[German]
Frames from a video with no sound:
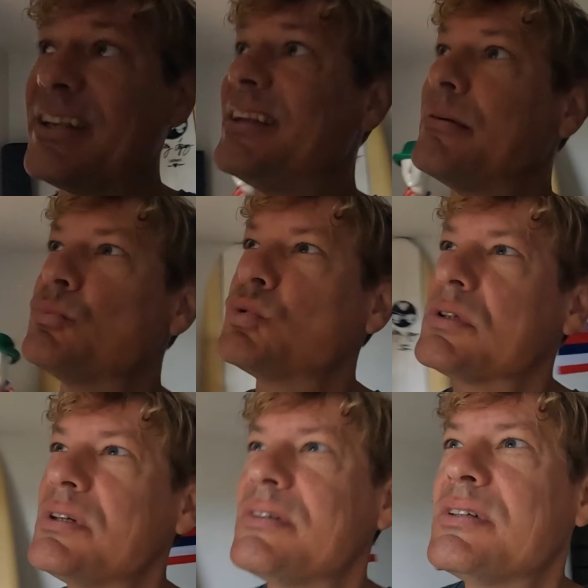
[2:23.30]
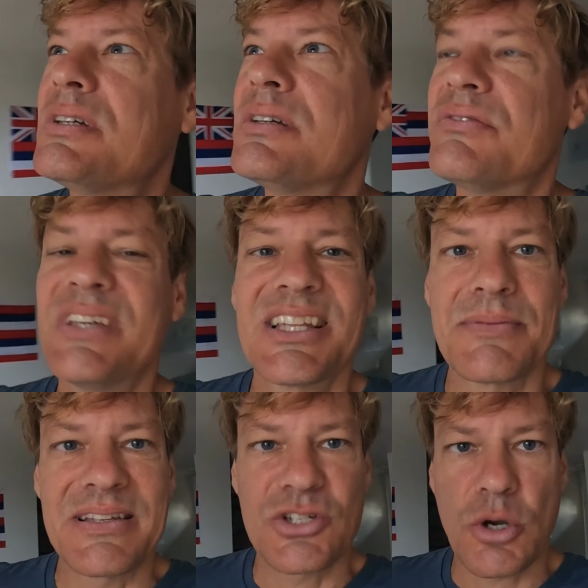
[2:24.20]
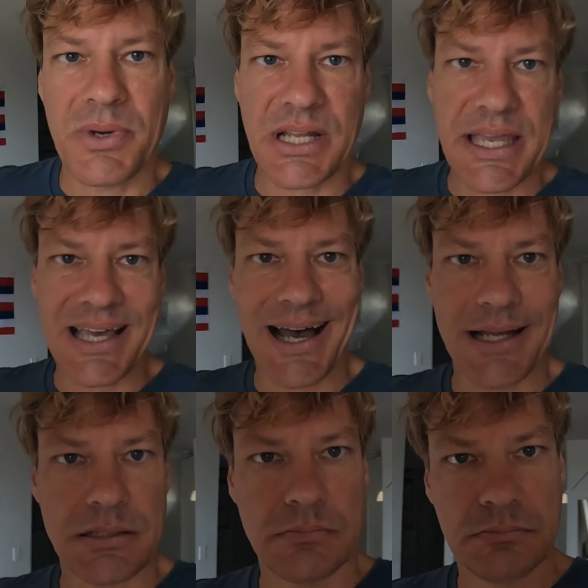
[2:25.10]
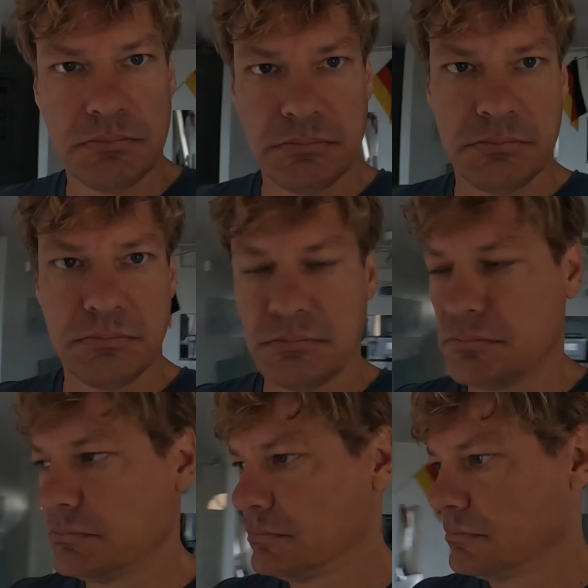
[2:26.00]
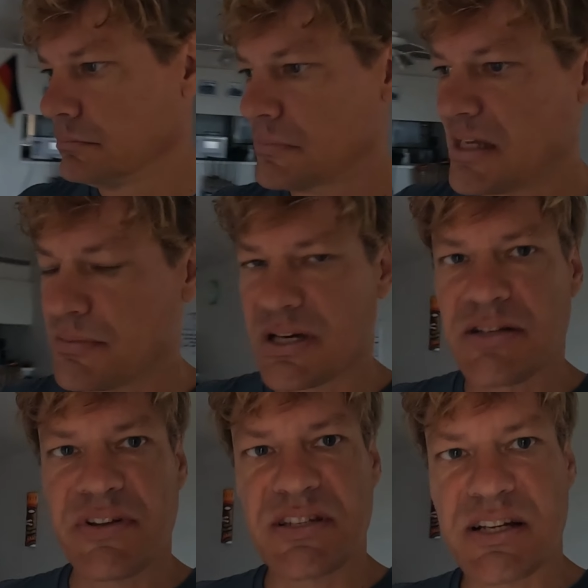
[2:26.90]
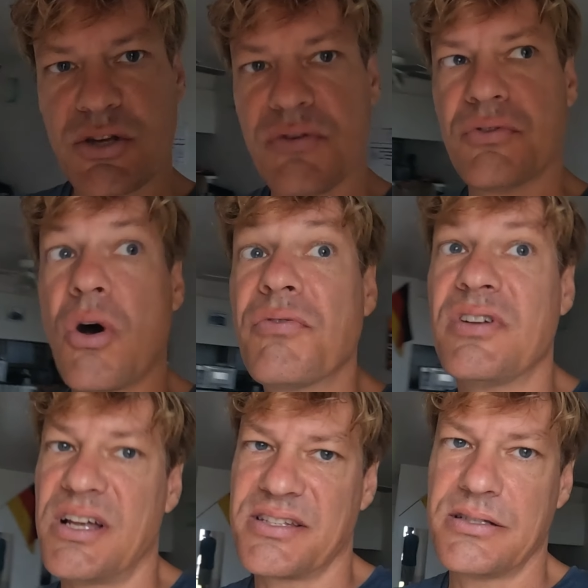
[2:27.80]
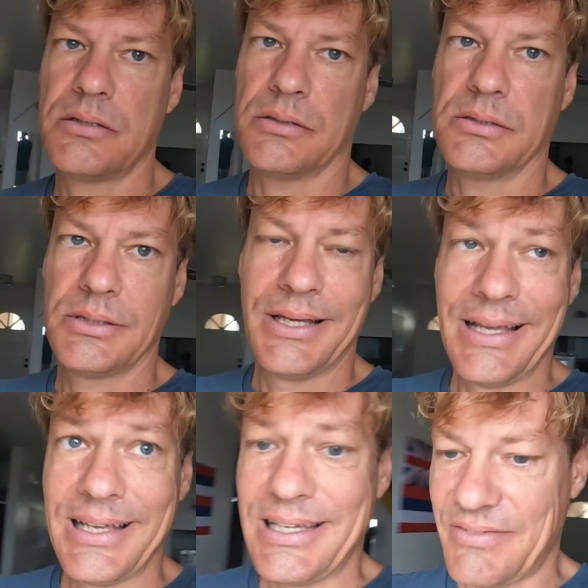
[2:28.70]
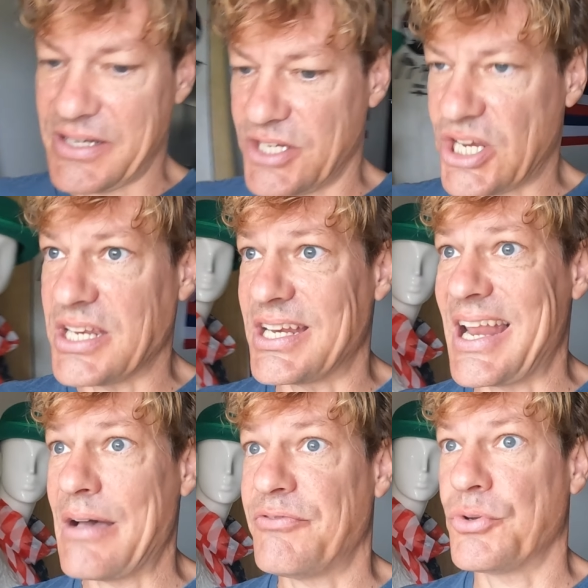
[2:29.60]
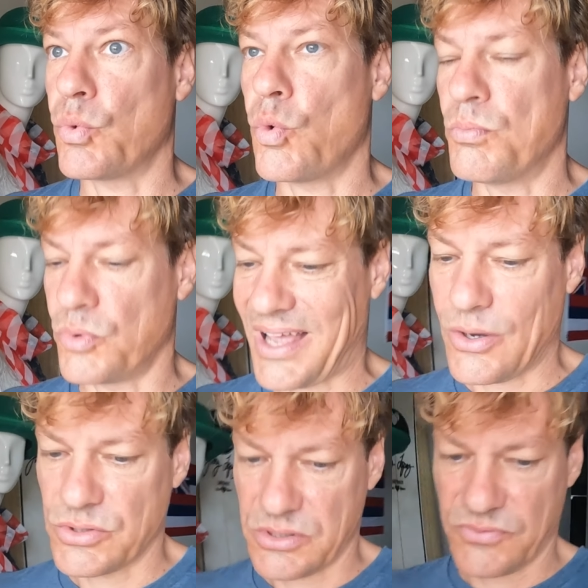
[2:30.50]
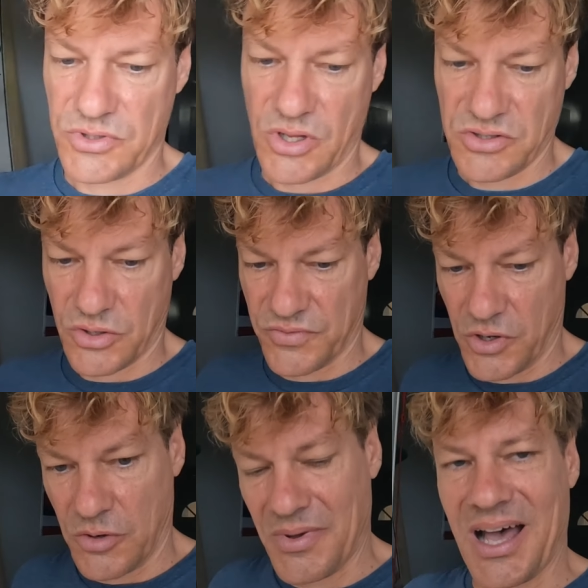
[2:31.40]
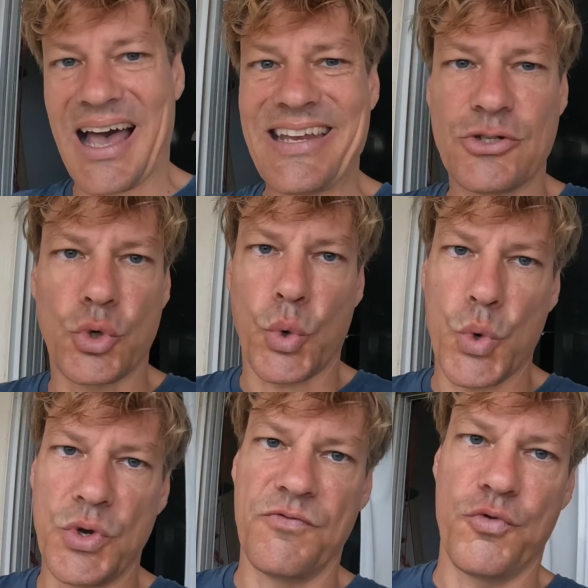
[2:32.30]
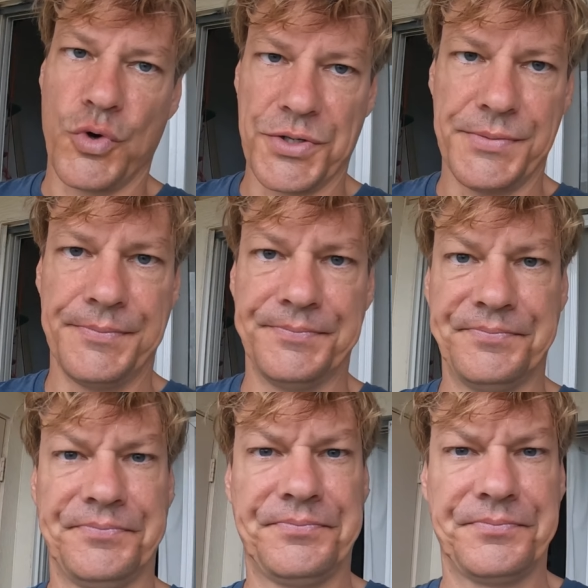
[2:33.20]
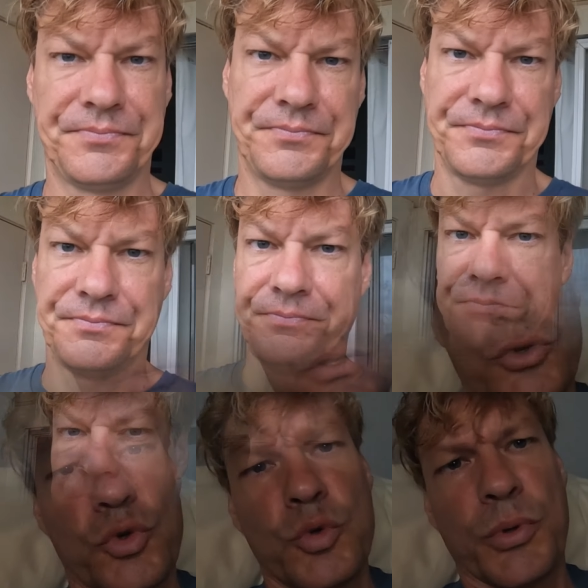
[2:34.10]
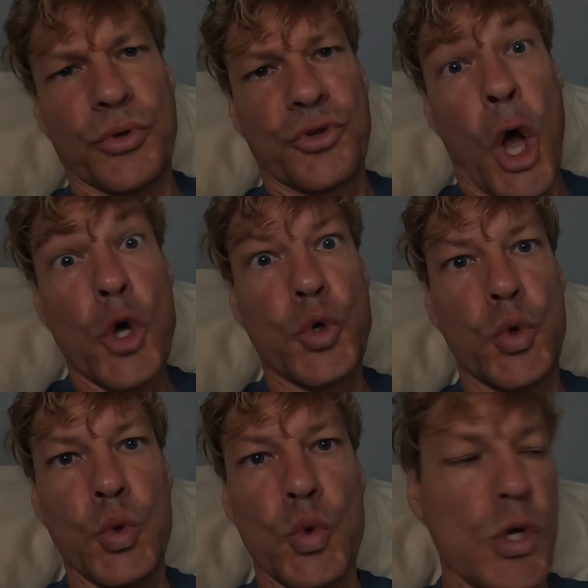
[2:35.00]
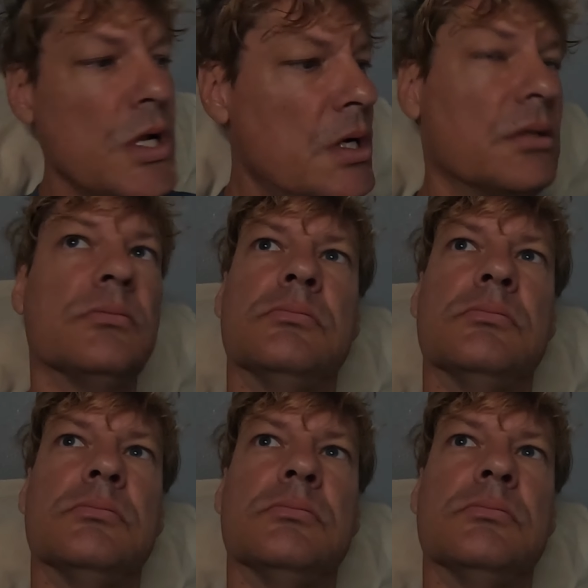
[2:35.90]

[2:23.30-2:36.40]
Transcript: drin in der Bude 24,3 Grad. Also man kann die Fenster nicht offen lassen. Ne? wenn nicht ständig Lärm von oben und draußen und sonst auch wie auch immer reindröhnen würde. Draußen trübe und kühl